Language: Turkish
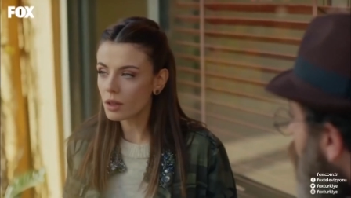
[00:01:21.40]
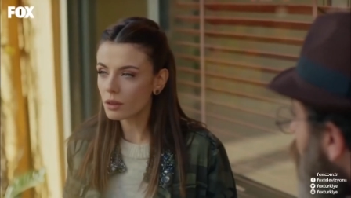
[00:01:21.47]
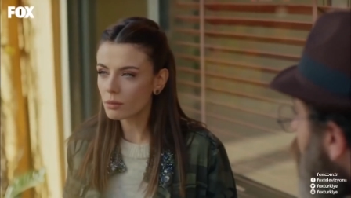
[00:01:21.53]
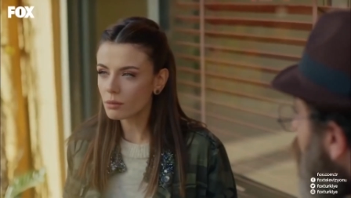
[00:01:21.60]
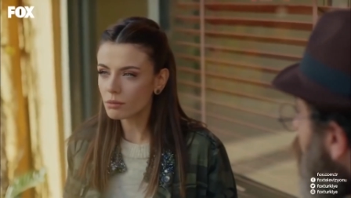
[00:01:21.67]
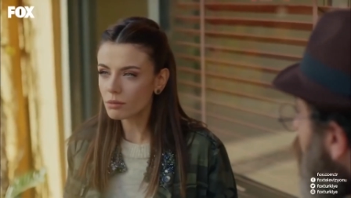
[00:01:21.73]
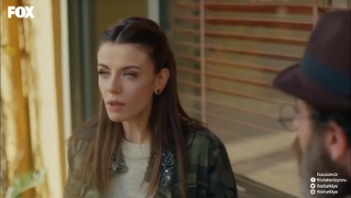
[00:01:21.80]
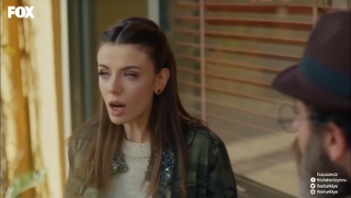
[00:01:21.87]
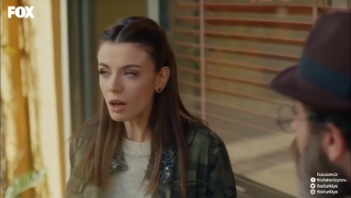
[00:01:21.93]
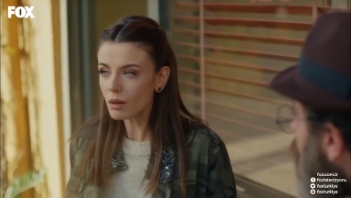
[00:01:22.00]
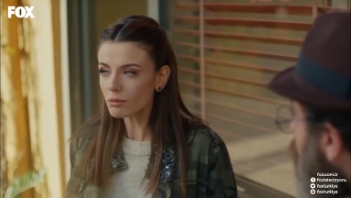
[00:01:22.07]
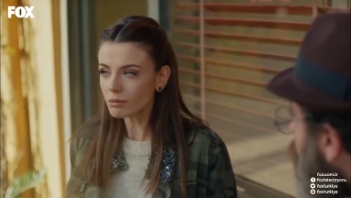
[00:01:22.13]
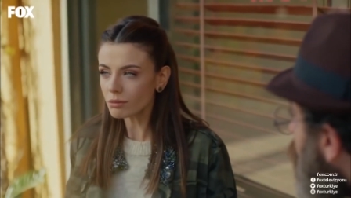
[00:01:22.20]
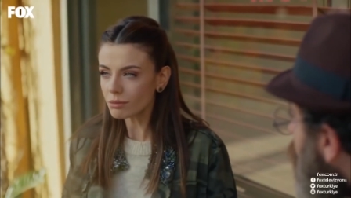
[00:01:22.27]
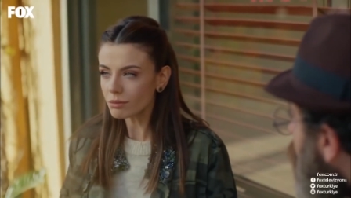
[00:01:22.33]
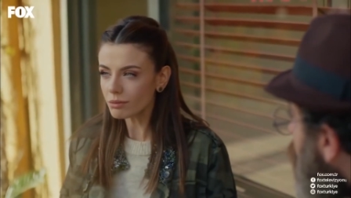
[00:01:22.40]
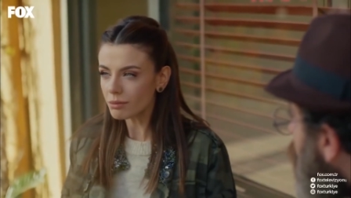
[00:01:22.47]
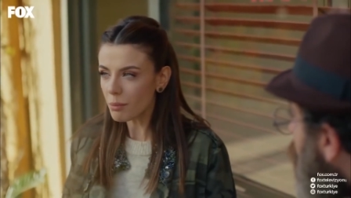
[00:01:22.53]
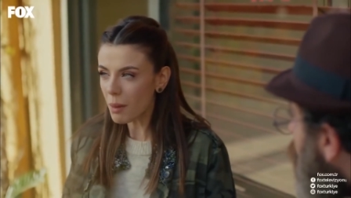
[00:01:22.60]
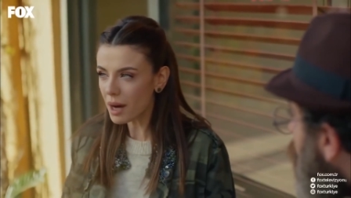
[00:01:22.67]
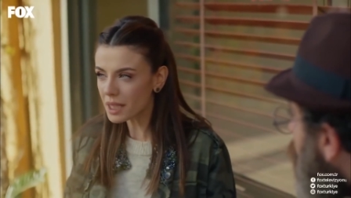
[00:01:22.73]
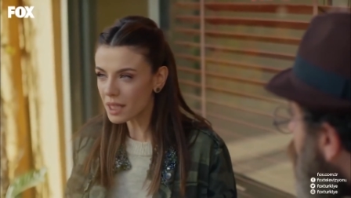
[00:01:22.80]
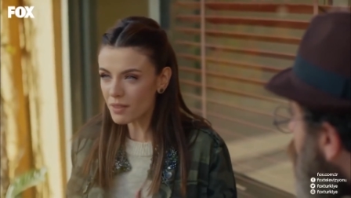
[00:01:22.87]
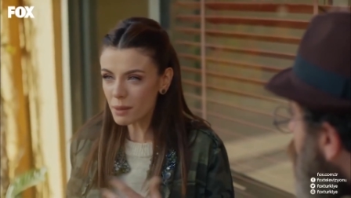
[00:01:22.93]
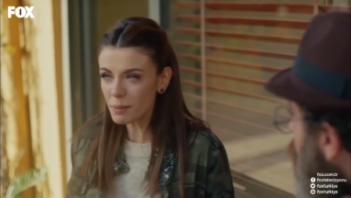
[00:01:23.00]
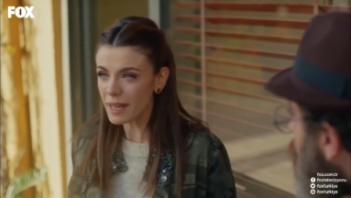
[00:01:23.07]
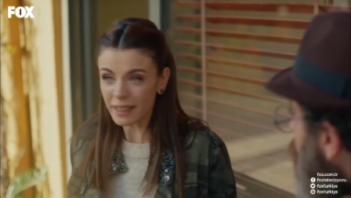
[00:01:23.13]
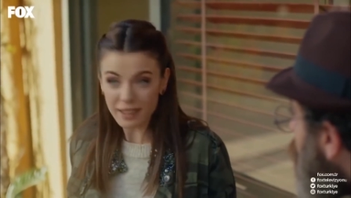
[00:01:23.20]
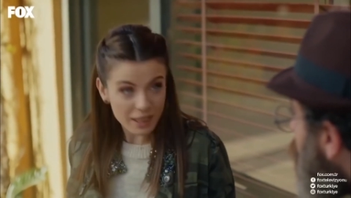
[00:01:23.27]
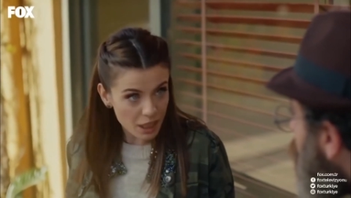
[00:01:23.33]
Ee, daha
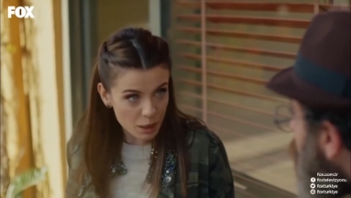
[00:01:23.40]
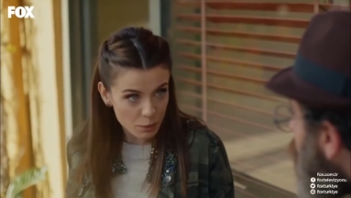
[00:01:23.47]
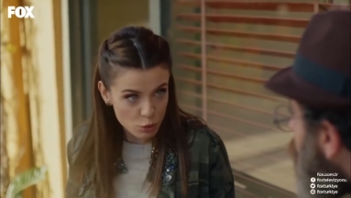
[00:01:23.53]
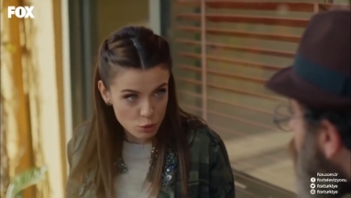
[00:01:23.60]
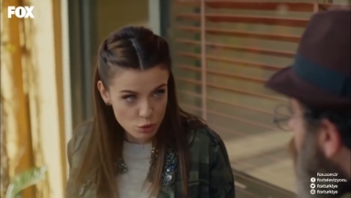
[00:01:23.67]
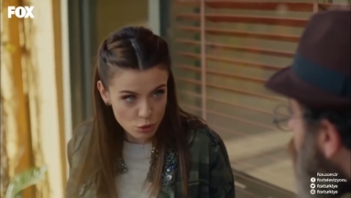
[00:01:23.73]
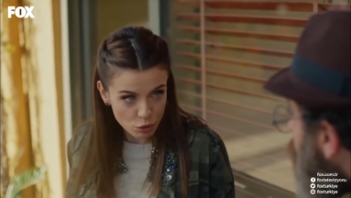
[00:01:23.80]
manevi bir hediye gibi